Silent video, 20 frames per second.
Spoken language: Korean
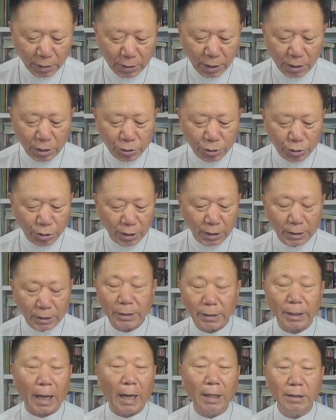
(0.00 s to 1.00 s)
근데 예수님이
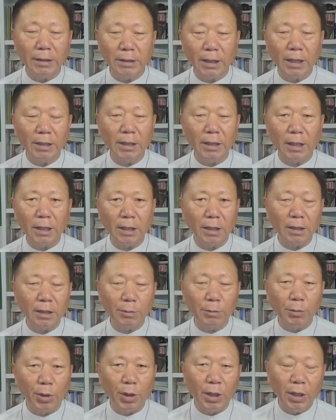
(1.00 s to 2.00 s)
당장 얘기한
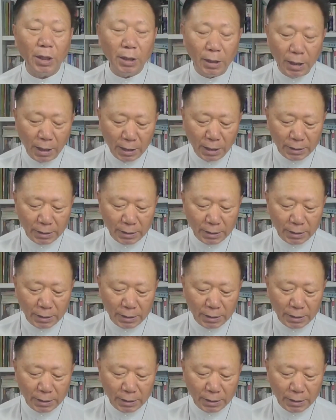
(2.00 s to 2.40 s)
게 뭐예요?